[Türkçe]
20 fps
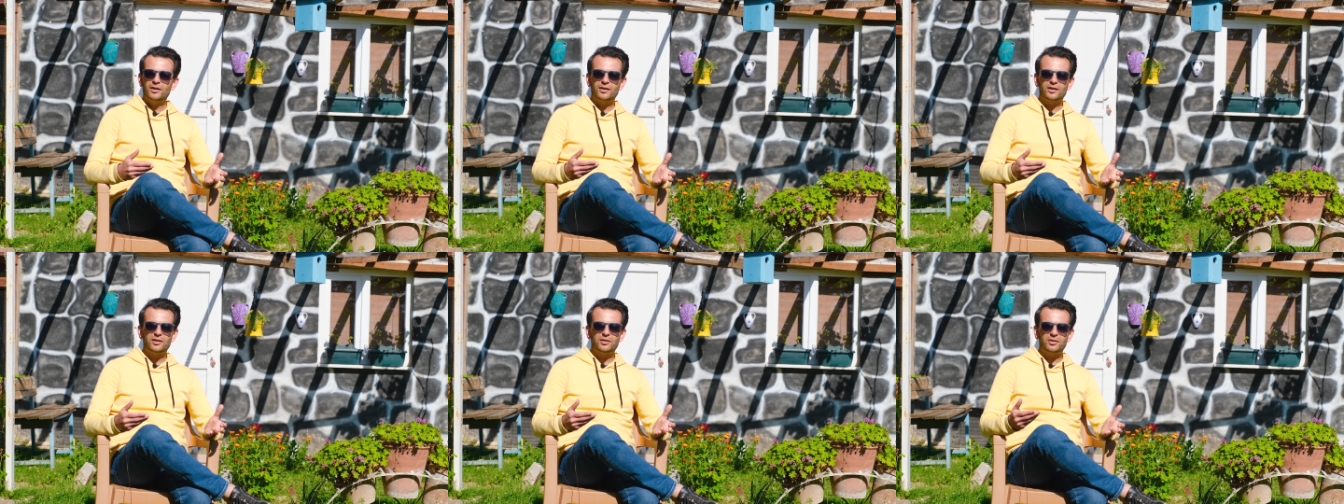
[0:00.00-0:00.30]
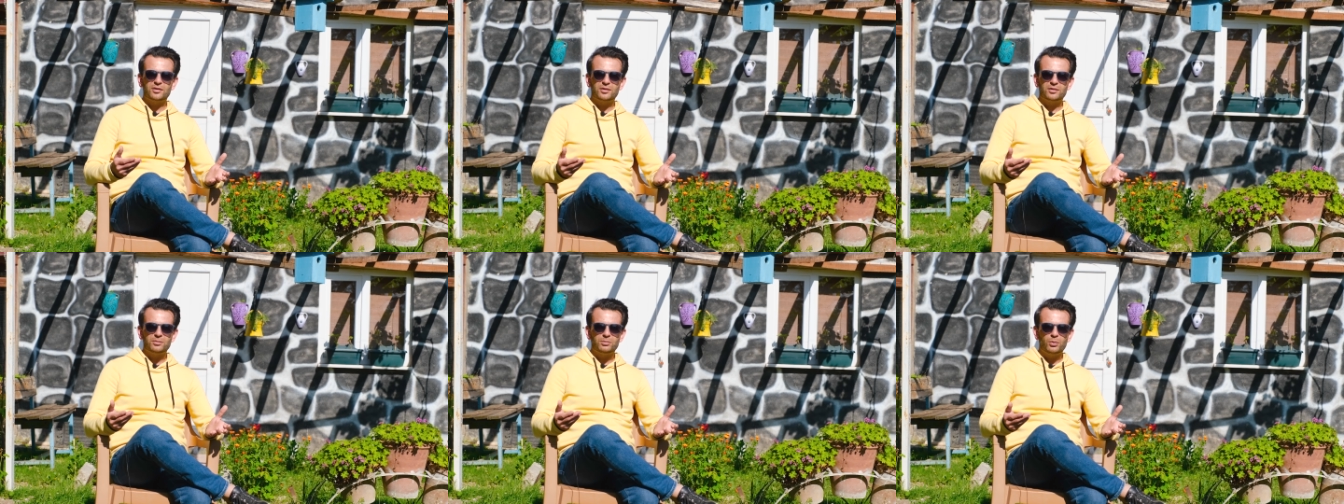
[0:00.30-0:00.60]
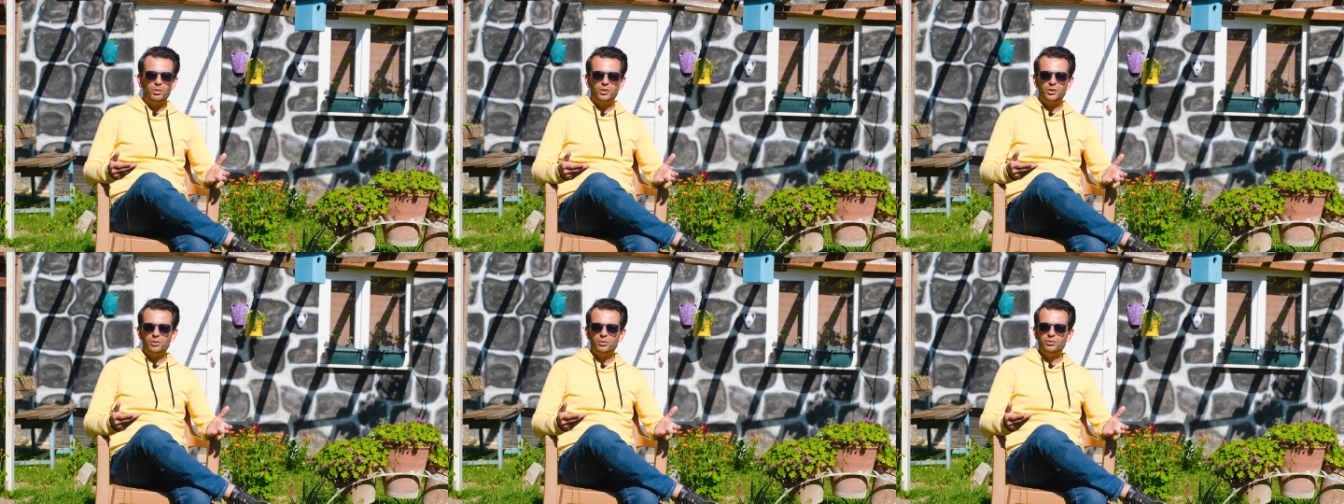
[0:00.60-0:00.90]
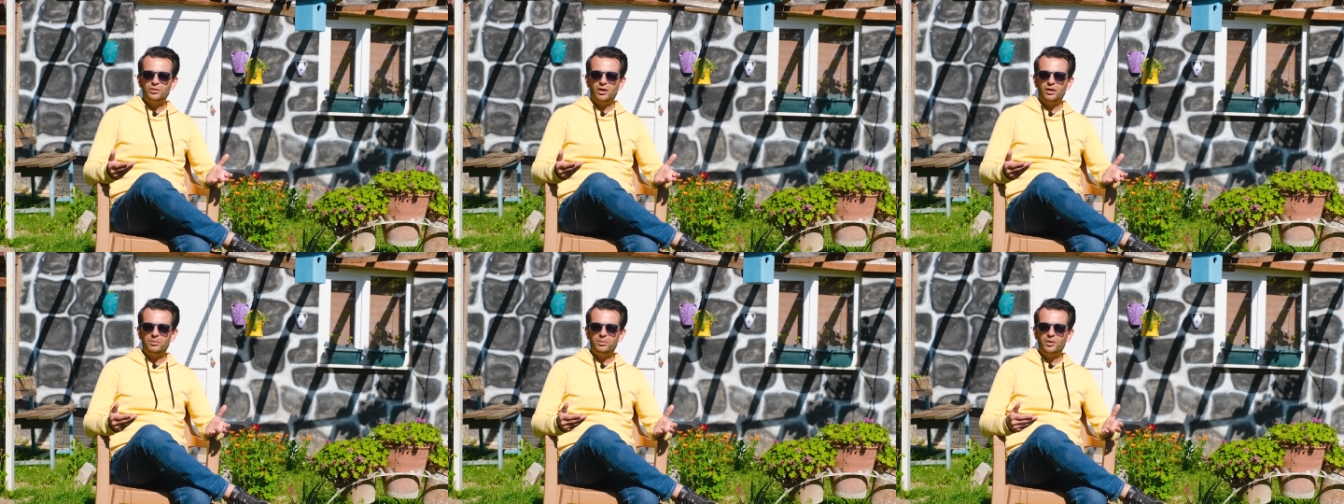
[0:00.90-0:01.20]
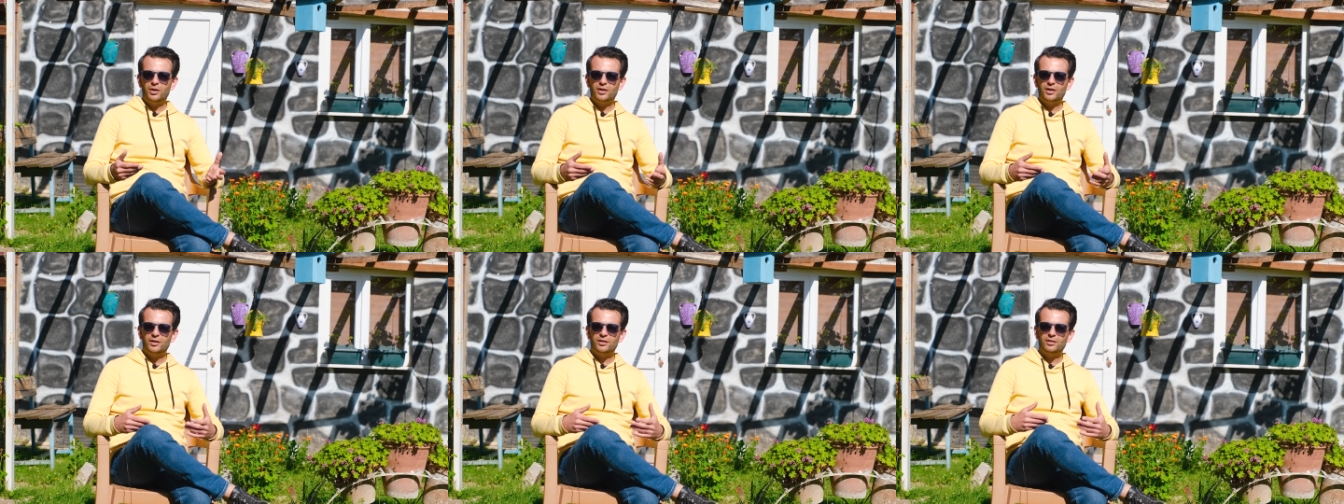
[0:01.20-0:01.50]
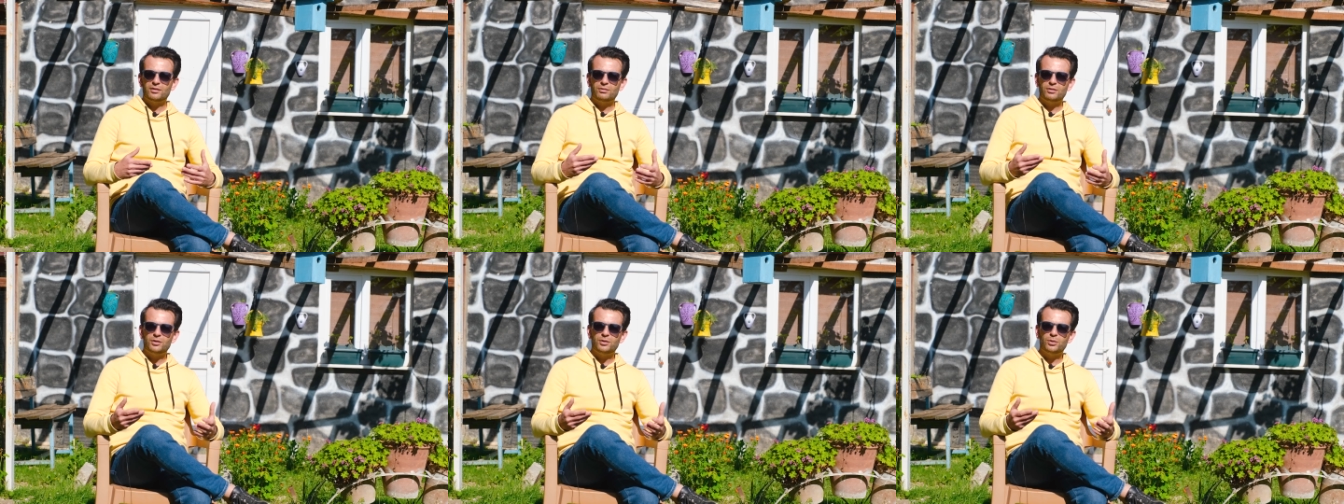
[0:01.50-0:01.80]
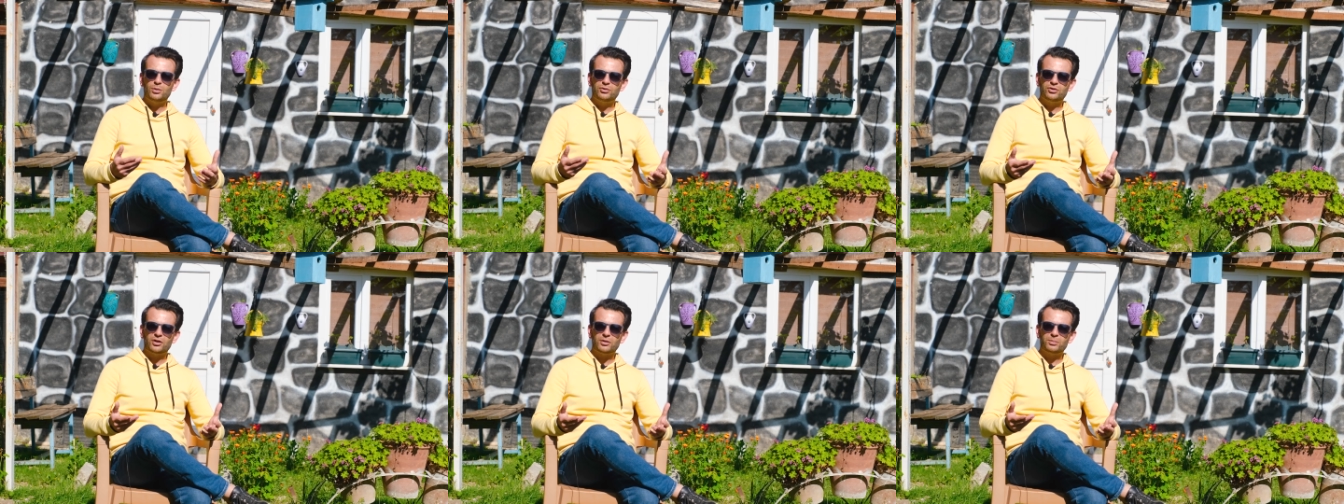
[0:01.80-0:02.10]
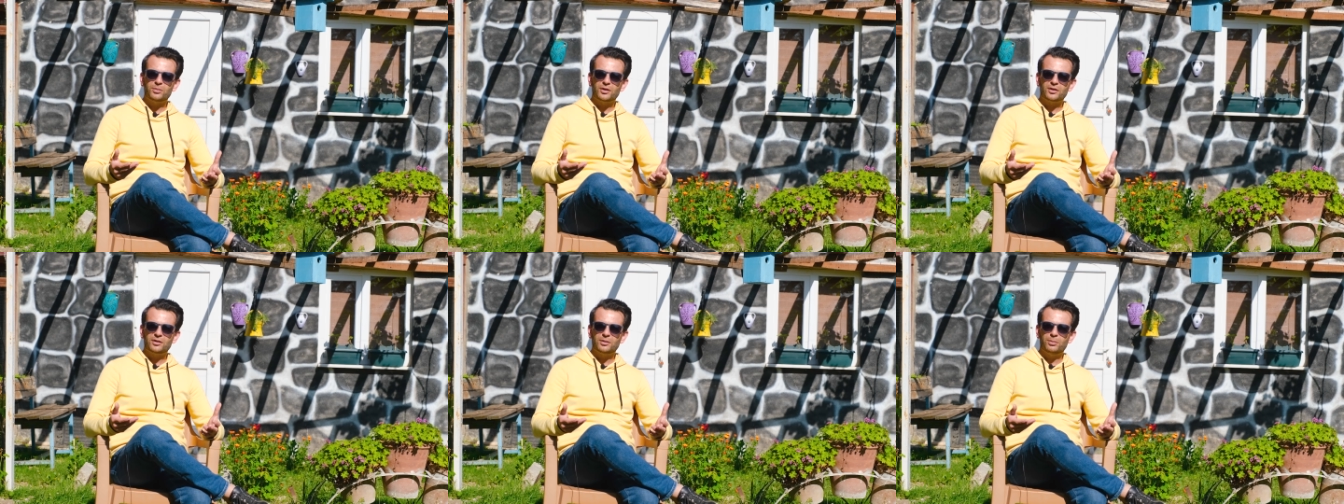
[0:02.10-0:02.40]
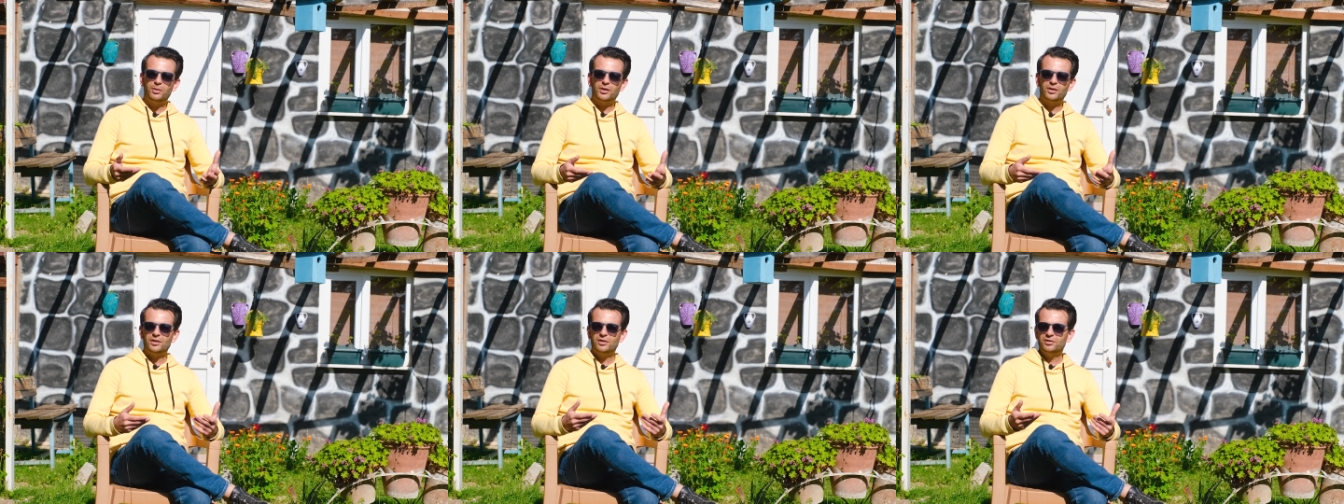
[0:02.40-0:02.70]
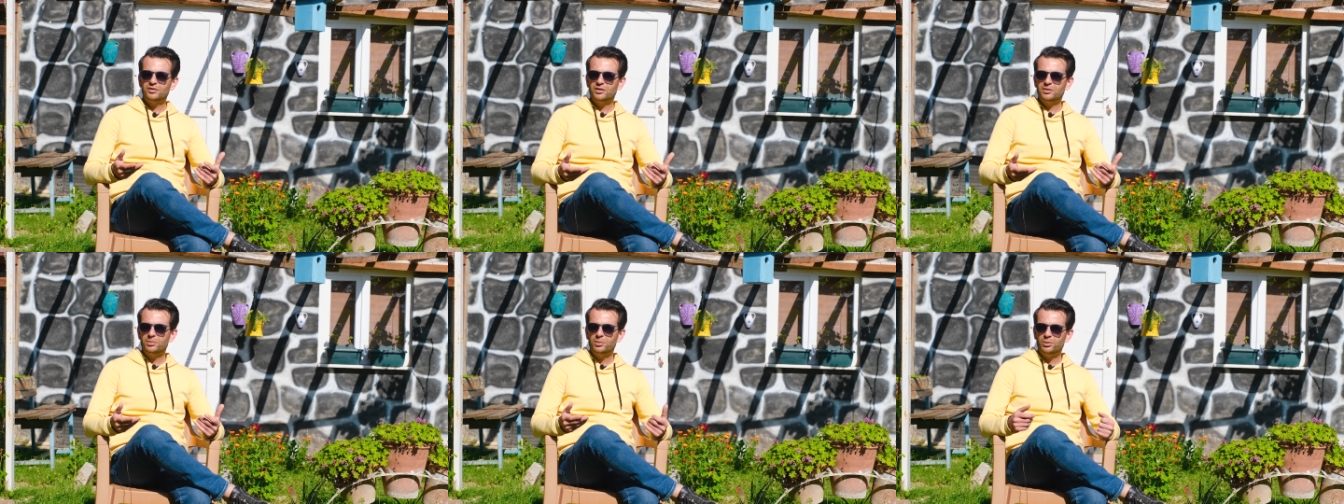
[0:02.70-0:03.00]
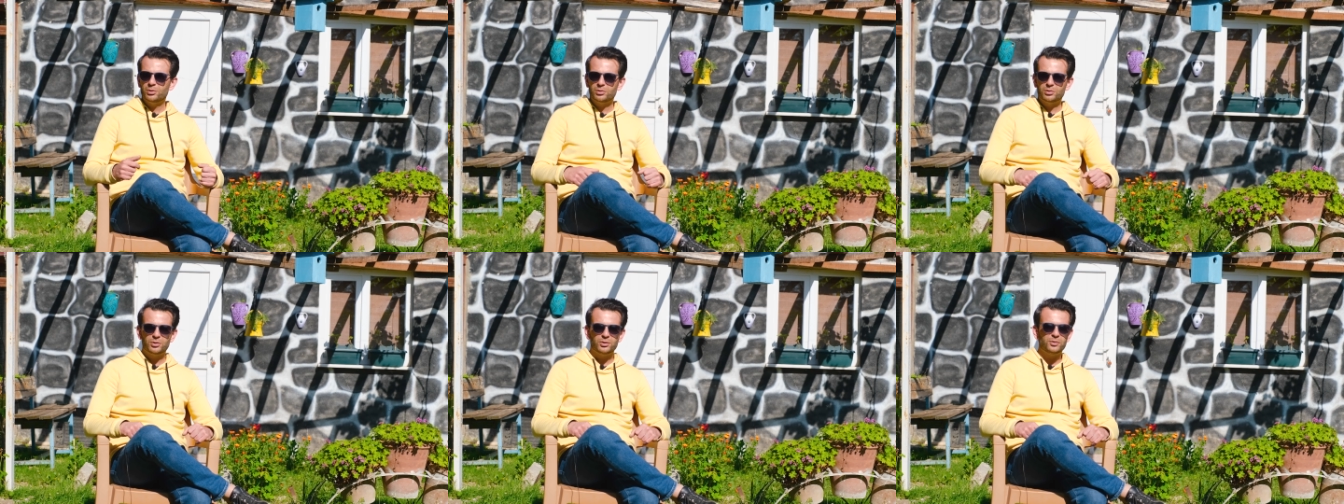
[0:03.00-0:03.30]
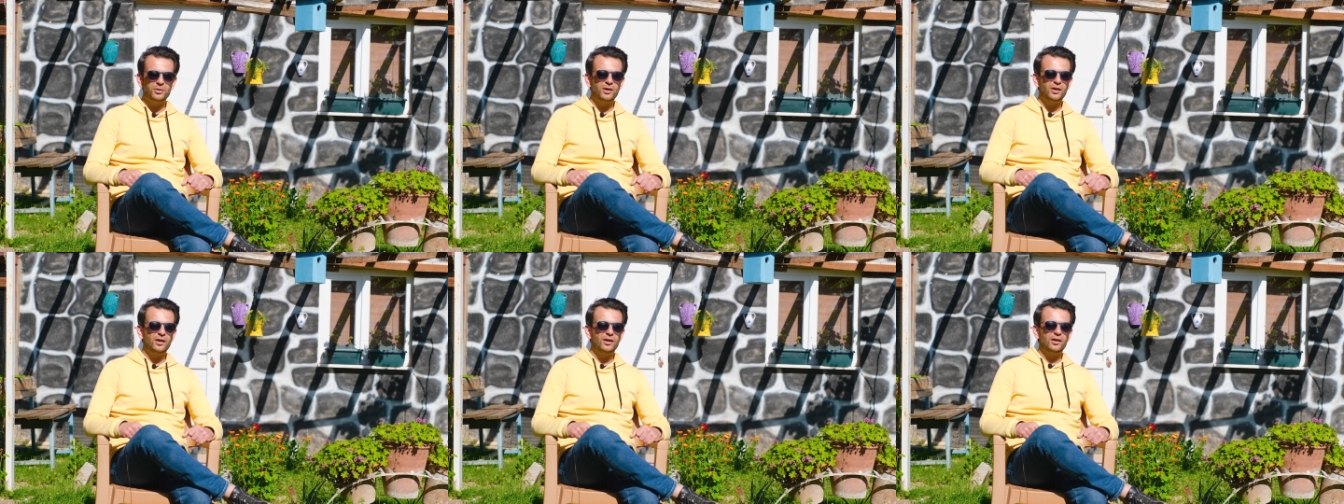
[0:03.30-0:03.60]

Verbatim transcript: E, böyle güzel bir alanda videoyu çekmek de bana nasip oldu.